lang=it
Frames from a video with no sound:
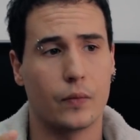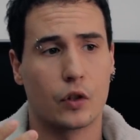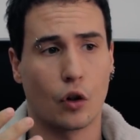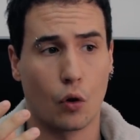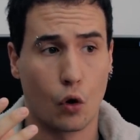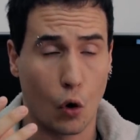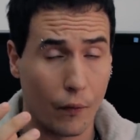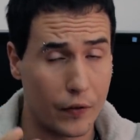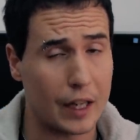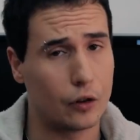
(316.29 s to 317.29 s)
Sono
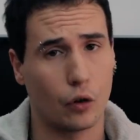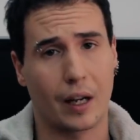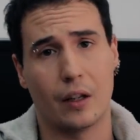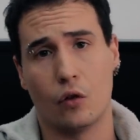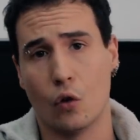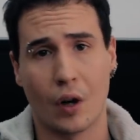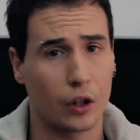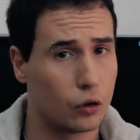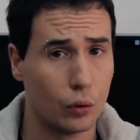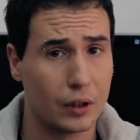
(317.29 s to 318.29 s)
convinto che non a
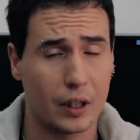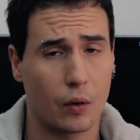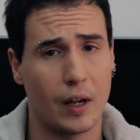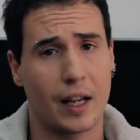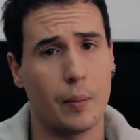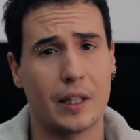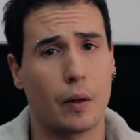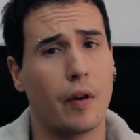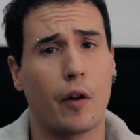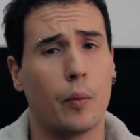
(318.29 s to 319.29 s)
tutti quelli che mi
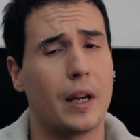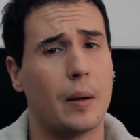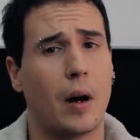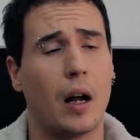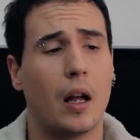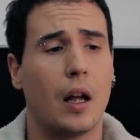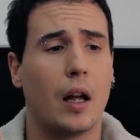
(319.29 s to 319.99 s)
seguivano prima